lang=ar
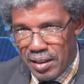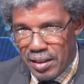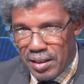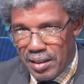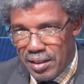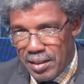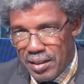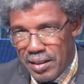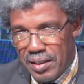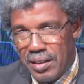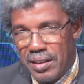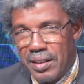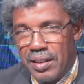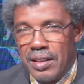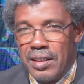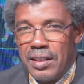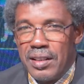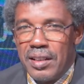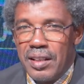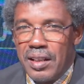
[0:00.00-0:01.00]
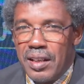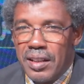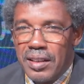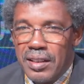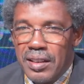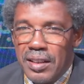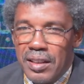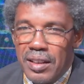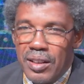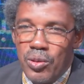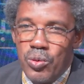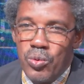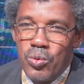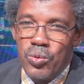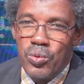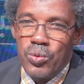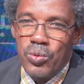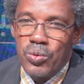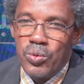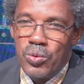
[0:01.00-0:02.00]
آه، لأنه
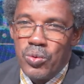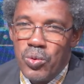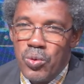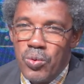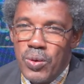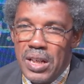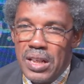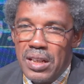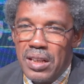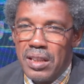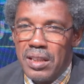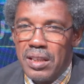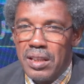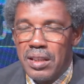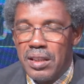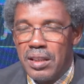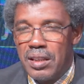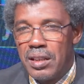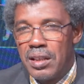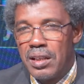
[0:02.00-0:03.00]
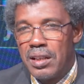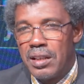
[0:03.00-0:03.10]
هو الذي